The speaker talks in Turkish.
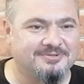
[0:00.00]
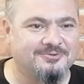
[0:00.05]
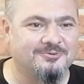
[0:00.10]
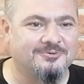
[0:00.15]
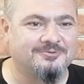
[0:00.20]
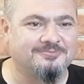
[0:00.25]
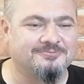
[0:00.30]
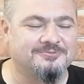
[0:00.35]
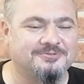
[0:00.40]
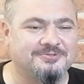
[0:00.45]
ve
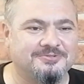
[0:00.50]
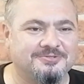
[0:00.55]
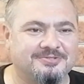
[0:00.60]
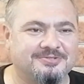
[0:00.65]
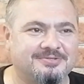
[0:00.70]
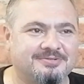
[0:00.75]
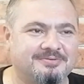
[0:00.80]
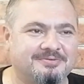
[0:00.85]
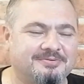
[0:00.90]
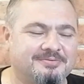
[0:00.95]
doğmuştur
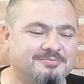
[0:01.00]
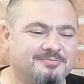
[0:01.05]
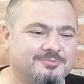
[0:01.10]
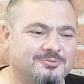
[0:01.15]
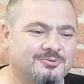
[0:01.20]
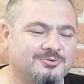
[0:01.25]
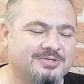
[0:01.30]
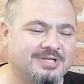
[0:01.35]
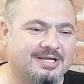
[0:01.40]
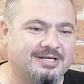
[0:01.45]

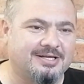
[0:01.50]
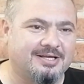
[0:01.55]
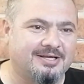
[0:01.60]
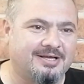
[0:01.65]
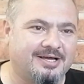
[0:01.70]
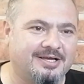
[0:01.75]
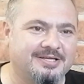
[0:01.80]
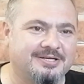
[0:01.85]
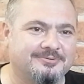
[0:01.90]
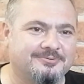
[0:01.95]
buradan
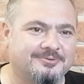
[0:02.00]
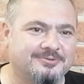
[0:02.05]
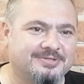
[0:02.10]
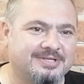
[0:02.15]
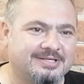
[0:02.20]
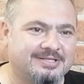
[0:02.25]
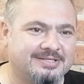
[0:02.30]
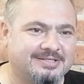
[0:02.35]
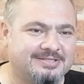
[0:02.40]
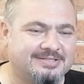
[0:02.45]

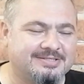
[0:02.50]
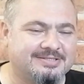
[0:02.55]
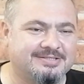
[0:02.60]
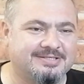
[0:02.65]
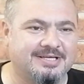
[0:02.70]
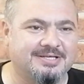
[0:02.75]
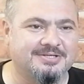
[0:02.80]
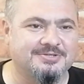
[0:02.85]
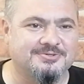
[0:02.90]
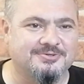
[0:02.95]
Hayrevol'dan
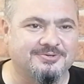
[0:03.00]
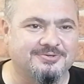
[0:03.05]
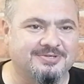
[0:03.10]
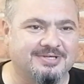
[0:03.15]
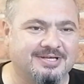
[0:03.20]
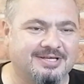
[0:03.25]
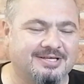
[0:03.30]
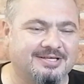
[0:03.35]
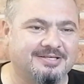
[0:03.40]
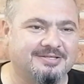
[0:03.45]
gittikten
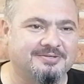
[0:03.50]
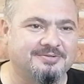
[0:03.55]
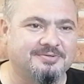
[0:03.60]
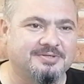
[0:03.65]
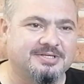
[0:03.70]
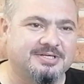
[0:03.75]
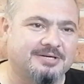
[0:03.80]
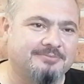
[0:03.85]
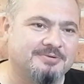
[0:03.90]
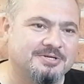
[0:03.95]
sonra
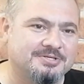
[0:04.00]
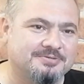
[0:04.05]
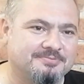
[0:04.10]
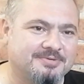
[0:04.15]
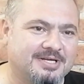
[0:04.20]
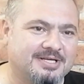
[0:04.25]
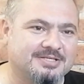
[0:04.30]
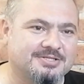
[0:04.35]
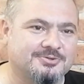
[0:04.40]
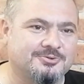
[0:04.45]
gramajı
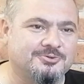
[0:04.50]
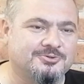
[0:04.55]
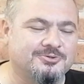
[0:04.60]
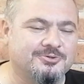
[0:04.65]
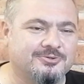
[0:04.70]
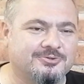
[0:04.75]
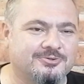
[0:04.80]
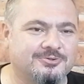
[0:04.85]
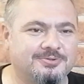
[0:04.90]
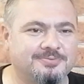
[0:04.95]
biraz
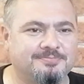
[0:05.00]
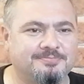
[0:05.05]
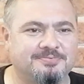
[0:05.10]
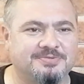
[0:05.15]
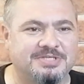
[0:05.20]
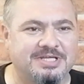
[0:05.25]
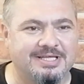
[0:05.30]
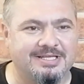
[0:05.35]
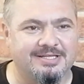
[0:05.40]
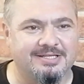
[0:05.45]

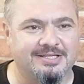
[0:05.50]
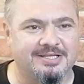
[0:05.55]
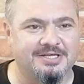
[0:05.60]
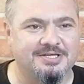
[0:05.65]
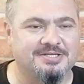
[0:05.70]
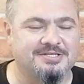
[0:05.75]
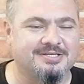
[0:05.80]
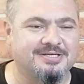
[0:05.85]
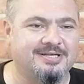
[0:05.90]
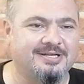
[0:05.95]
küçültülüp şekli
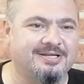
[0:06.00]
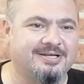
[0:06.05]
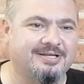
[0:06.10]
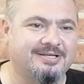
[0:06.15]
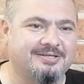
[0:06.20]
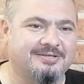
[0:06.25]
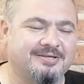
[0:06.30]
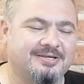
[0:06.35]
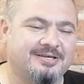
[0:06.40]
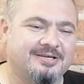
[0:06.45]

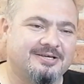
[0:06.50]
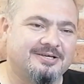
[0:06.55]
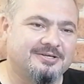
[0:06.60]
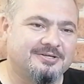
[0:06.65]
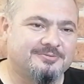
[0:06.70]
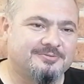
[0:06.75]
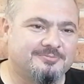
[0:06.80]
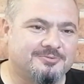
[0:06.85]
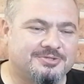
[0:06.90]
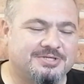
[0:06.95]
değiştirilerek
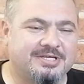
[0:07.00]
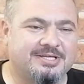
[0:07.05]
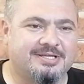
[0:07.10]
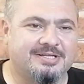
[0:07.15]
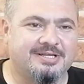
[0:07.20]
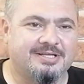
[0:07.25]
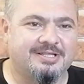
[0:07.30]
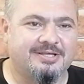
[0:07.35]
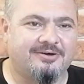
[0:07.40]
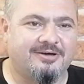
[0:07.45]
bu
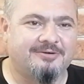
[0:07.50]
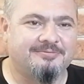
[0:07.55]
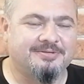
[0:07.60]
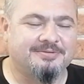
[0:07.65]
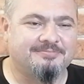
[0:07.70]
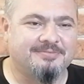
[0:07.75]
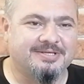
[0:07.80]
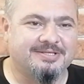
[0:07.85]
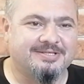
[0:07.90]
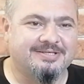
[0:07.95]
şekilde devam
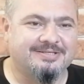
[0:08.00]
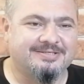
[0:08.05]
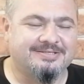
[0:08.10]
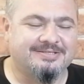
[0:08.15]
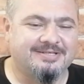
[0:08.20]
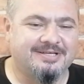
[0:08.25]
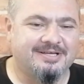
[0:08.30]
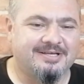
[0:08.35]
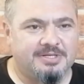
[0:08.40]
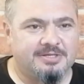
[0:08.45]
etmektedir.
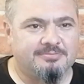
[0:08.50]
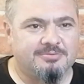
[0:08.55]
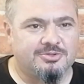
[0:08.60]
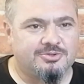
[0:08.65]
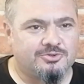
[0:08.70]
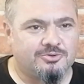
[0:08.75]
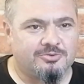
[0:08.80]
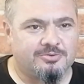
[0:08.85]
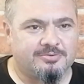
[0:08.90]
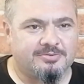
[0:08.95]

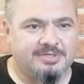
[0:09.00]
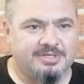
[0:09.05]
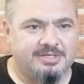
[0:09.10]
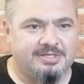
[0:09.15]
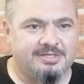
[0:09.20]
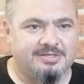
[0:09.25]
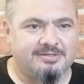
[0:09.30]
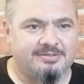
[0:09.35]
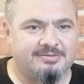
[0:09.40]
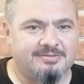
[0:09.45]
Ürünlerimiz çok
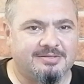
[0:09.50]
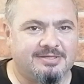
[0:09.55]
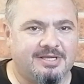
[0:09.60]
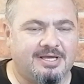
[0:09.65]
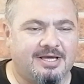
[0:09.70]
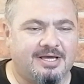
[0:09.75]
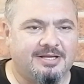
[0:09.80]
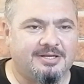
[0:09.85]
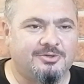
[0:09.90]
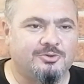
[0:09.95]
iyi.
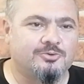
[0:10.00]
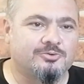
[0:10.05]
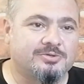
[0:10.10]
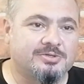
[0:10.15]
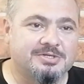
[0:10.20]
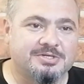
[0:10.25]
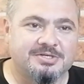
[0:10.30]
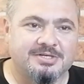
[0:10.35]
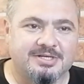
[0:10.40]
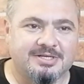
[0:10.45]
Yani
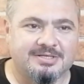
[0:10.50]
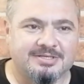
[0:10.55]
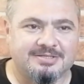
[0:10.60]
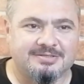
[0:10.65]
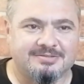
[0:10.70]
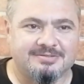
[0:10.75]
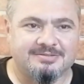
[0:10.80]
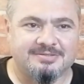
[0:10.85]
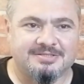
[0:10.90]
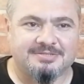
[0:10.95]
yurt dışına
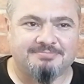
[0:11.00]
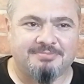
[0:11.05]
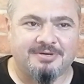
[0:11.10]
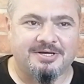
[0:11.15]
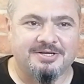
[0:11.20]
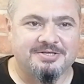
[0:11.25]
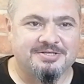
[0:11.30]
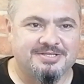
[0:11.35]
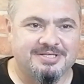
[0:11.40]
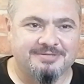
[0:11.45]

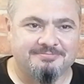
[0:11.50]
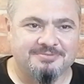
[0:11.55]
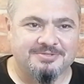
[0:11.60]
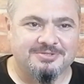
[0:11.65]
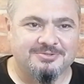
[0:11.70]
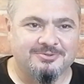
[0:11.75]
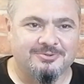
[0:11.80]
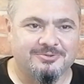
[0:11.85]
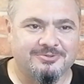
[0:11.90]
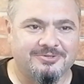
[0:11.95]

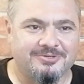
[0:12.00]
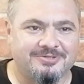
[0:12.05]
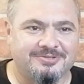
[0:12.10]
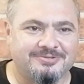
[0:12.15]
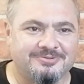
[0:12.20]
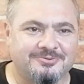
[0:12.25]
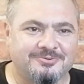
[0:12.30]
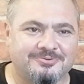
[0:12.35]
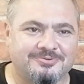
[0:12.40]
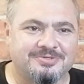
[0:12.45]
siparişlerimiz de oluyor.
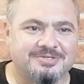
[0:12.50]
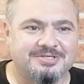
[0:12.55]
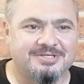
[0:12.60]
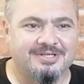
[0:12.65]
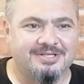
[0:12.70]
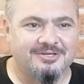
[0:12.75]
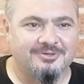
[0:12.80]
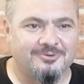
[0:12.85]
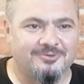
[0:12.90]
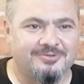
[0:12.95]
Yurt
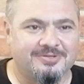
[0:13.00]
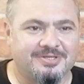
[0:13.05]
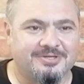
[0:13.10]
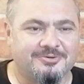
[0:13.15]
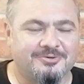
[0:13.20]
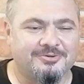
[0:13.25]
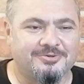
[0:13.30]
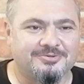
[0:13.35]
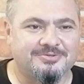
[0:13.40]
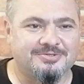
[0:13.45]
dışına da
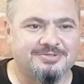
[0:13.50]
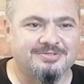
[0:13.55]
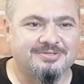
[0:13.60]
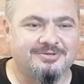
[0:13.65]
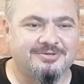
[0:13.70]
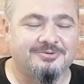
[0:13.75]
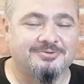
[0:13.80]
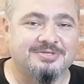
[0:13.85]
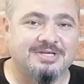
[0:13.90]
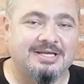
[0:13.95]
gönderiyoruz.
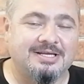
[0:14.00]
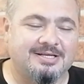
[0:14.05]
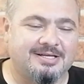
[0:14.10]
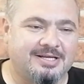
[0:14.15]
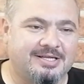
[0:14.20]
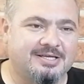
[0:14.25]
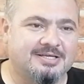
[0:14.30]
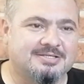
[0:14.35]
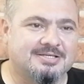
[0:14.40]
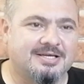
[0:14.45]

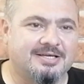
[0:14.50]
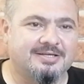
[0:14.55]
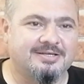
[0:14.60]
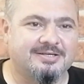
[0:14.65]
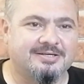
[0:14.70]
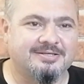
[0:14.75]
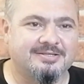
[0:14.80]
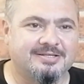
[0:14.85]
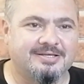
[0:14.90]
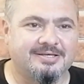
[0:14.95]
Özellikle yaz
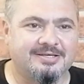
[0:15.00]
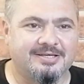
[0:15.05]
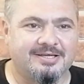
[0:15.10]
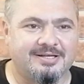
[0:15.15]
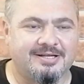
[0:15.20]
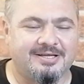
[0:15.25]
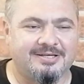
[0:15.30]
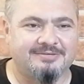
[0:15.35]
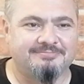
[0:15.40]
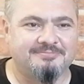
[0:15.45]
aylarında
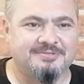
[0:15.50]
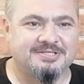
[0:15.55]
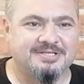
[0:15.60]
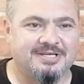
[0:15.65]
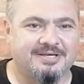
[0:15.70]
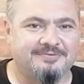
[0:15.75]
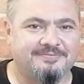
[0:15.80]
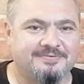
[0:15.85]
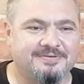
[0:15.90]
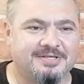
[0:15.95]
gelen
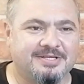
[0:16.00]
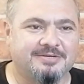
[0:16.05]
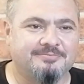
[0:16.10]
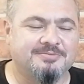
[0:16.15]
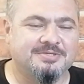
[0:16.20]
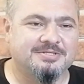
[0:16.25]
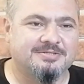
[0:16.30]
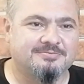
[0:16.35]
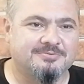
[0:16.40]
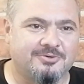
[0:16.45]

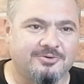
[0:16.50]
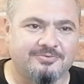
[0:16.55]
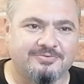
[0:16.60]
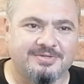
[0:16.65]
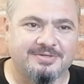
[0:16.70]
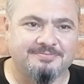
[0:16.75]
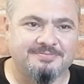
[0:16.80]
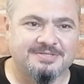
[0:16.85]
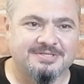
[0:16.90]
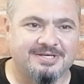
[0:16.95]
misafirlerimiz
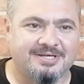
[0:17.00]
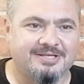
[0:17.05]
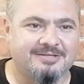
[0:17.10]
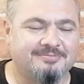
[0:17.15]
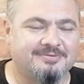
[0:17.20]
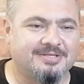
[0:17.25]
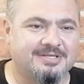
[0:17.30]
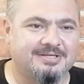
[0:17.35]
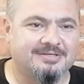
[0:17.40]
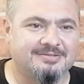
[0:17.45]
köftemizi
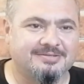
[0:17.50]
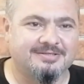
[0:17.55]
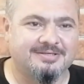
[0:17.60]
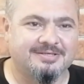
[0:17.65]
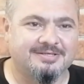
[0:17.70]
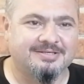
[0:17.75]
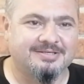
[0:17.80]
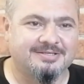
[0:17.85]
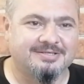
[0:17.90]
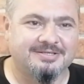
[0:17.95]
almadan
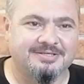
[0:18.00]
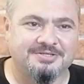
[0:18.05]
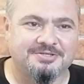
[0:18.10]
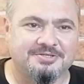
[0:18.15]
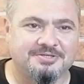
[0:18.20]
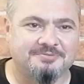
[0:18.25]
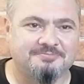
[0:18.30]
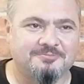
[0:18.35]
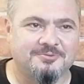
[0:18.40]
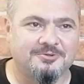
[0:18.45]
e,
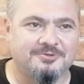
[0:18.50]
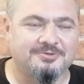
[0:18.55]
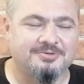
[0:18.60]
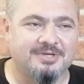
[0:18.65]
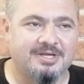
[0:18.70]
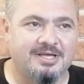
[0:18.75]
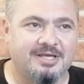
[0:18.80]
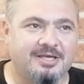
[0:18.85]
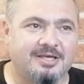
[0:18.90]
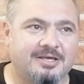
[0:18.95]
hiç gitmiyor.
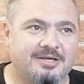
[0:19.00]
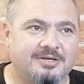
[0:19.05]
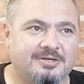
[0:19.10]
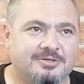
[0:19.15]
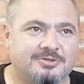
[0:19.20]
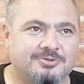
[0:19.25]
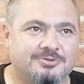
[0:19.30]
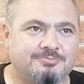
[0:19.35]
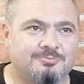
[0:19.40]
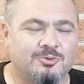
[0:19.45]

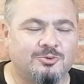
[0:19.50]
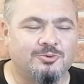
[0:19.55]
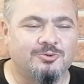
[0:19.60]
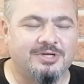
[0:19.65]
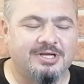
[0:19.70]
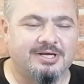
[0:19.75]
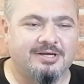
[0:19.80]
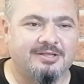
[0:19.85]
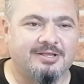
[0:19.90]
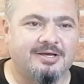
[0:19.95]

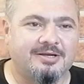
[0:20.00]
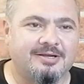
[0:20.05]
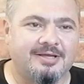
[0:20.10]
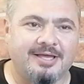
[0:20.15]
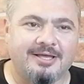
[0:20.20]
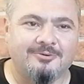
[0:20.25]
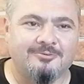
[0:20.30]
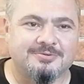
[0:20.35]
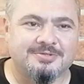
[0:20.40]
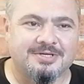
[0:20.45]
Bugüne kadar
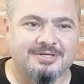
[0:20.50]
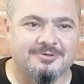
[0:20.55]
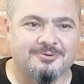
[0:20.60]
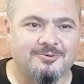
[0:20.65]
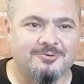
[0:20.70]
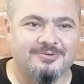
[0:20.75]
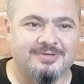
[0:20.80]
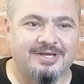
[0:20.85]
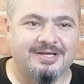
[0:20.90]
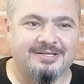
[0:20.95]
en uzak
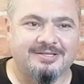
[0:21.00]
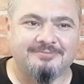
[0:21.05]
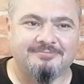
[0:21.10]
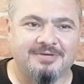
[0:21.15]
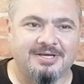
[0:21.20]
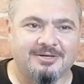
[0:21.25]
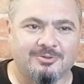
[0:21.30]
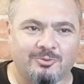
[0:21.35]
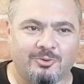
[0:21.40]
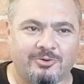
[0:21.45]

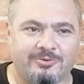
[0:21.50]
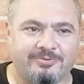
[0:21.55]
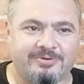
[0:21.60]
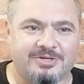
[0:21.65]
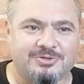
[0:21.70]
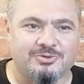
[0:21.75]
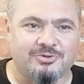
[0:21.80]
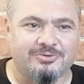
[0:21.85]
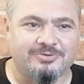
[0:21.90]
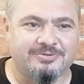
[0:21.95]
gönderdiğim yer
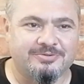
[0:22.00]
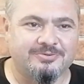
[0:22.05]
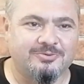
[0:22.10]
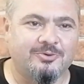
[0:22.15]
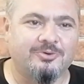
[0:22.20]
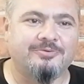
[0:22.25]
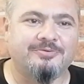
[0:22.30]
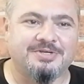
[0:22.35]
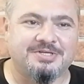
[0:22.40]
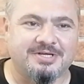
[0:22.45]
Norveç oldu.
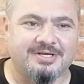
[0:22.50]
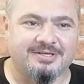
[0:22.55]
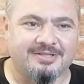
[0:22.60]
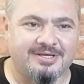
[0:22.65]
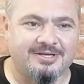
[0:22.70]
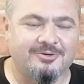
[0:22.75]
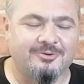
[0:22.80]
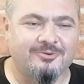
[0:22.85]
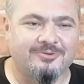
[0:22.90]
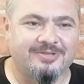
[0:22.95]
Norveç'e
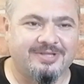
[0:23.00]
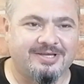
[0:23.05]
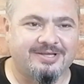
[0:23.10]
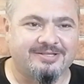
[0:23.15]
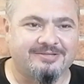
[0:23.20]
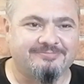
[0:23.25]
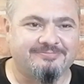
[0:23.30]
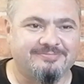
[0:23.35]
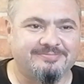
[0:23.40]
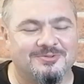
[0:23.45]
kadar
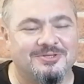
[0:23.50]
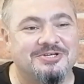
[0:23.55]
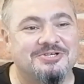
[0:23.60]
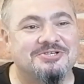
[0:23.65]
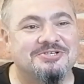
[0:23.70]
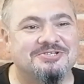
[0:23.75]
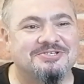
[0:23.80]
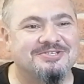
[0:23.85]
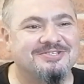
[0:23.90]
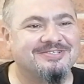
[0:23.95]
gönderdim.
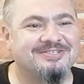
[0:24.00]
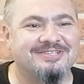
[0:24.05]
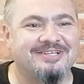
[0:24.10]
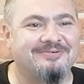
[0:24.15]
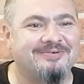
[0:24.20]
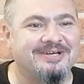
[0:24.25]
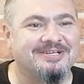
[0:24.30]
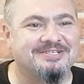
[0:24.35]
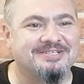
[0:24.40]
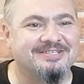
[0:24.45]

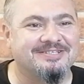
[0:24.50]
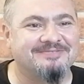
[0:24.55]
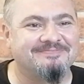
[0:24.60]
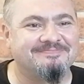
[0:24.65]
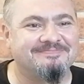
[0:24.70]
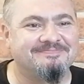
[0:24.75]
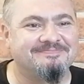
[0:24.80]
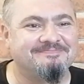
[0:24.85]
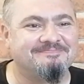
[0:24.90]
Bulaşıkçılıkla başladım.